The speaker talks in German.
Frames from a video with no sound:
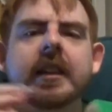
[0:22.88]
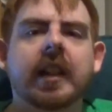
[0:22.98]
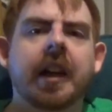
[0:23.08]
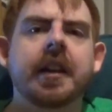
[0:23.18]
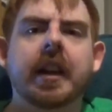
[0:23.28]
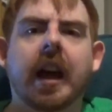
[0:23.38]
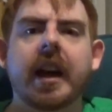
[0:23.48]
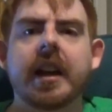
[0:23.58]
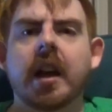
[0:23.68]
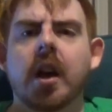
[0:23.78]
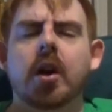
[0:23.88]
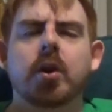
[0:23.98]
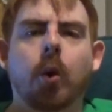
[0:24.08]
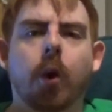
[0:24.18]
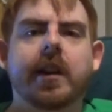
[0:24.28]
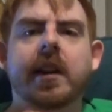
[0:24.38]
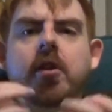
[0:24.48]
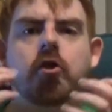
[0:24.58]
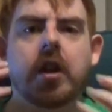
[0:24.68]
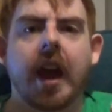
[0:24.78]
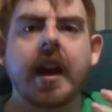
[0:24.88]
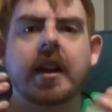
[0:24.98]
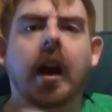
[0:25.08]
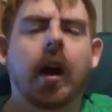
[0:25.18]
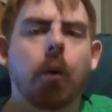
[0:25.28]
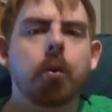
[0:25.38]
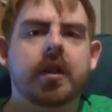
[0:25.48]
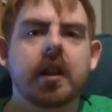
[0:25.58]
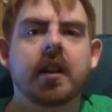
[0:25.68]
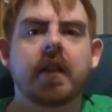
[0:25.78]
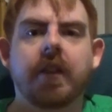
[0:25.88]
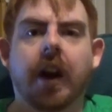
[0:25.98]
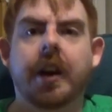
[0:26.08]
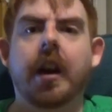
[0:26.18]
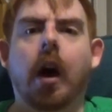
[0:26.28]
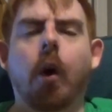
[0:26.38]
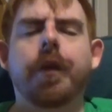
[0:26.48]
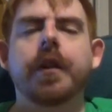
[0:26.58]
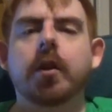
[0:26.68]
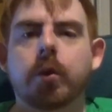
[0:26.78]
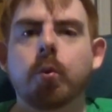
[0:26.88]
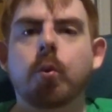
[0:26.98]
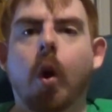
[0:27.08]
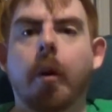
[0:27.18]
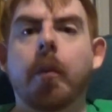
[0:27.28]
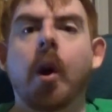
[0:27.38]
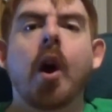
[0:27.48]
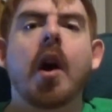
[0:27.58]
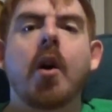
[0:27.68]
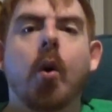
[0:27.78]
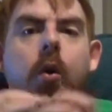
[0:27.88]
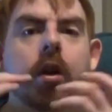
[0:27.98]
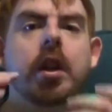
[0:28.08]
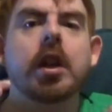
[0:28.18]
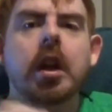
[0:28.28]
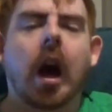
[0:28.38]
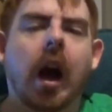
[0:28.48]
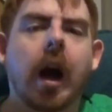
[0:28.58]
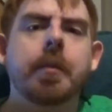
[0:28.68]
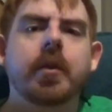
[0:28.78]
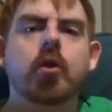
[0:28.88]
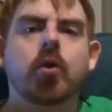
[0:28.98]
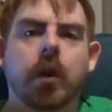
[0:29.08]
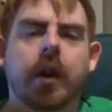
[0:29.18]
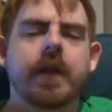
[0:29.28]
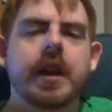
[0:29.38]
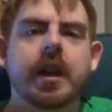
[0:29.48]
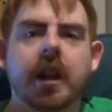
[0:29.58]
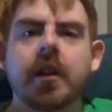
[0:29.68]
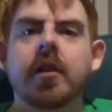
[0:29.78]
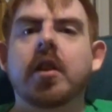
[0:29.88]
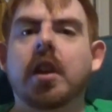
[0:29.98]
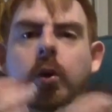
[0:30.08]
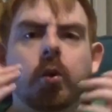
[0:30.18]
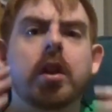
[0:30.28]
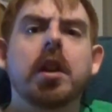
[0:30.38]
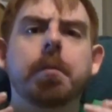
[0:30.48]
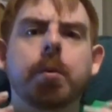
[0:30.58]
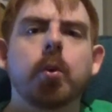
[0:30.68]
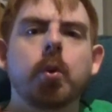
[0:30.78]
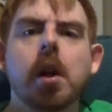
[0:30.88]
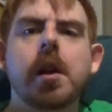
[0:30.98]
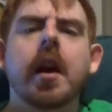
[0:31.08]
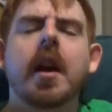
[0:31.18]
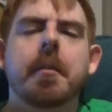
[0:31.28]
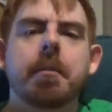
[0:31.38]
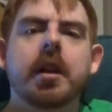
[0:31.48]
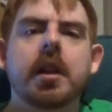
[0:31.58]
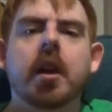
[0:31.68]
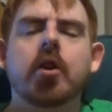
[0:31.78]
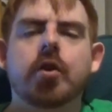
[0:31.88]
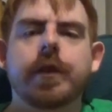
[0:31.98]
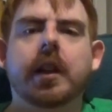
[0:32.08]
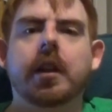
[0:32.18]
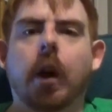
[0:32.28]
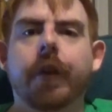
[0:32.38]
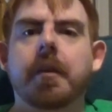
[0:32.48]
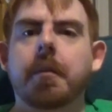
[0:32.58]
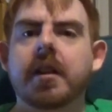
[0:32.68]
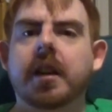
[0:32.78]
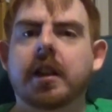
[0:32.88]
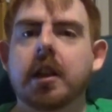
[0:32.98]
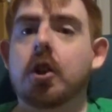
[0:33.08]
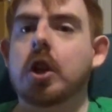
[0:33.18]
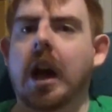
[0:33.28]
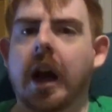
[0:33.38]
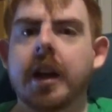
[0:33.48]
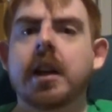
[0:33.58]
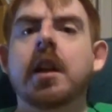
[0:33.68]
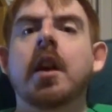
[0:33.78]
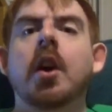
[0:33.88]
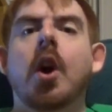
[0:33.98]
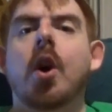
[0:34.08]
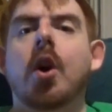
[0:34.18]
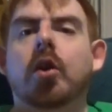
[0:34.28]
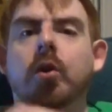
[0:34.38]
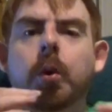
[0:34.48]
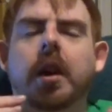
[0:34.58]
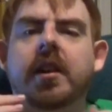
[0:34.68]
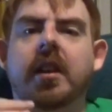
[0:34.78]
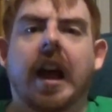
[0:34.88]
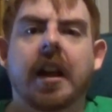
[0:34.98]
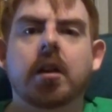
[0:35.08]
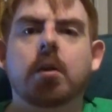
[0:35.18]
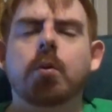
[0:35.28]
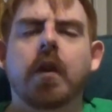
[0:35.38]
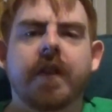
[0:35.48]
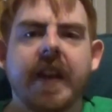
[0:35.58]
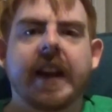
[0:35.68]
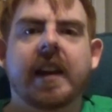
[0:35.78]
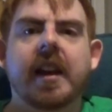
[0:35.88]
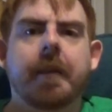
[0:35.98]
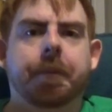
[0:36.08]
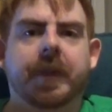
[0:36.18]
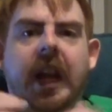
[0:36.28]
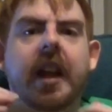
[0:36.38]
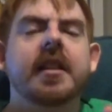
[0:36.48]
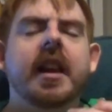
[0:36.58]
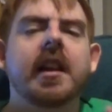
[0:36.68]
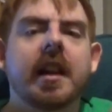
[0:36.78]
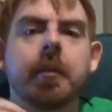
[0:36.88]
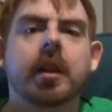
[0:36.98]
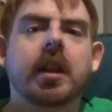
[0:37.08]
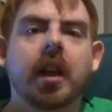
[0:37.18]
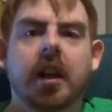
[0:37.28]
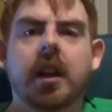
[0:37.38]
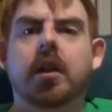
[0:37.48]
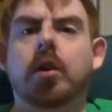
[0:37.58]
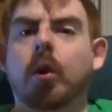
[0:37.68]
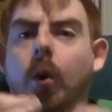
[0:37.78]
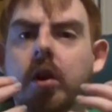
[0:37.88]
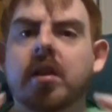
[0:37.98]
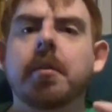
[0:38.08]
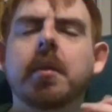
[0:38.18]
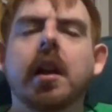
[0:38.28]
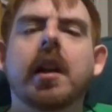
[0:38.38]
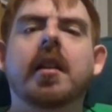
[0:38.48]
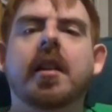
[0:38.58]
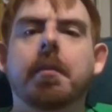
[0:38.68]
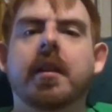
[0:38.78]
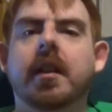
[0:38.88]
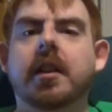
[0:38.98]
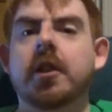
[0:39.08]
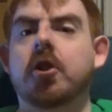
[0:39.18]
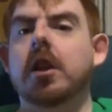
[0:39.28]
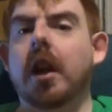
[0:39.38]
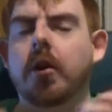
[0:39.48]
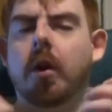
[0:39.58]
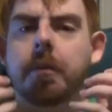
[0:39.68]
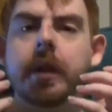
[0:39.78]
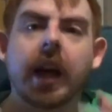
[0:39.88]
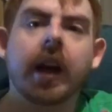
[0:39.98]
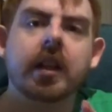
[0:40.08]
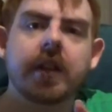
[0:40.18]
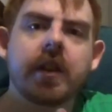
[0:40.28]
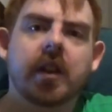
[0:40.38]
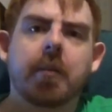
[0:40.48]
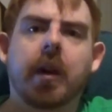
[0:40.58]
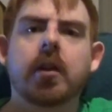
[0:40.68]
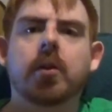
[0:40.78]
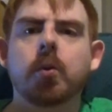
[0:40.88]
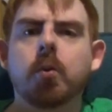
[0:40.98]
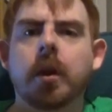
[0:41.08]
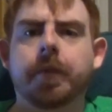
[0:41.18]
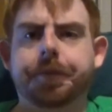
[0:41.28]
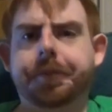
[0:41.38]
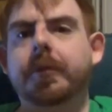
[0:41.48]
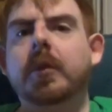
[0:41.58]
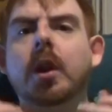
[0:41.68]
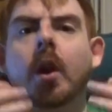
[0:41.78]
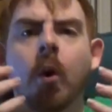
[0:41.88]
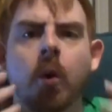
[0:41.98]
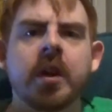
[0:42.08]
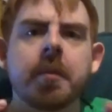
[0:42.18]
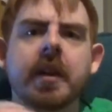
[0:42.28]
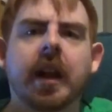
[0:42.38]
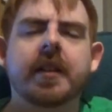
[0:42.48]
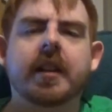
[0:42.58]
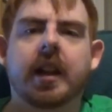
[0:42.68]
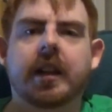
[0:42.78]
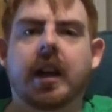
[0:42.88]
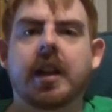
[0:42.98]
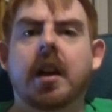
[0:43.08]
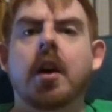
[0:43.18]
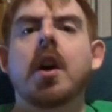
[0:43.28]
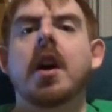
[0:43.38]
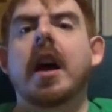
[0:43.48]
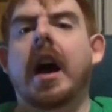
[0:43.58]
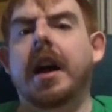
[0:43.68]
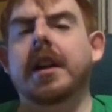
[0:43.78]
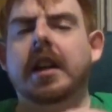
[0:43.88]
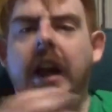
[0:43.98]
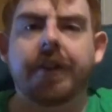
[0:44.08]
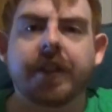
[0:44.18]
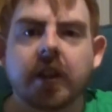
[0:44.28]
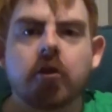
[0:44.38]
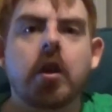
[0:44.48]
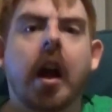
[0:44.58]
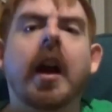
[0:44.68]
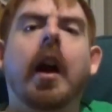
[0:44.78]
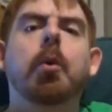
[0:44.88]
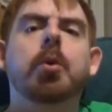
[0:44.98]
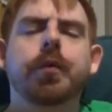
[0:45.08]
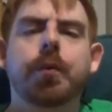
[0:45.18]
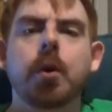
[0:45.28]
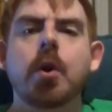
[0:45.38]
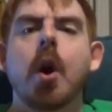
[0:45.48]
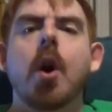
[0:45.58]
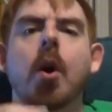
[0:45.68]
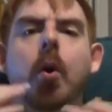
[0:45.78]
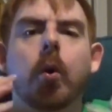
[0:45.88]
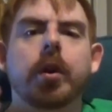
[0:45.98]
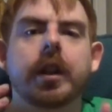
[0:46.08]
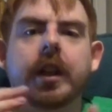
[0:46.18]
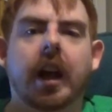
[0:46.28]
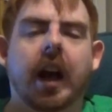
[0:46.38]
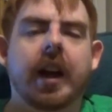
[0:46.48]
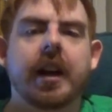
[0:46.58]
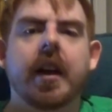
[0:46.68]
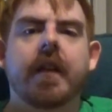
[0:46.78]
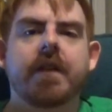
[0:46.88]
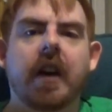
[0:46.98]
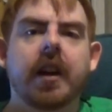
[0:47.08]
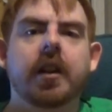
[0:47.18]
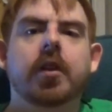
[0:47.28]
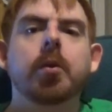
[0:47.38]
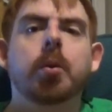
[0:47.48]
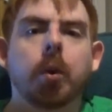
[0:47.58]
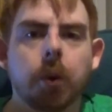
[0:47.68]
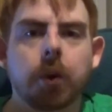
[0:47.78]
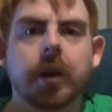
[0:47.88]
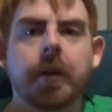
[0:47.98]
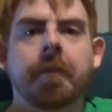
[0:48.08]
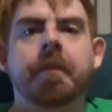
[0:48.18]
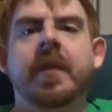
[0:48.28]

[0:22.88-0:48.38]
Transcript: dann drei deutlich stärker aussehende Wachen auf ihn zukommen und die haben es schon ein wenig in sich, also die prügeln mit ihren Schwertern auf den Masakichi ein, so dass der Anzug wirklich an sein Limit gerät. Trotzdem gelingt es Masakichi dann noch mit aktiviertem Anzug und dem Ganzkatana einen kräftigen Schlag auszuführen und die drei Wachen zu töten.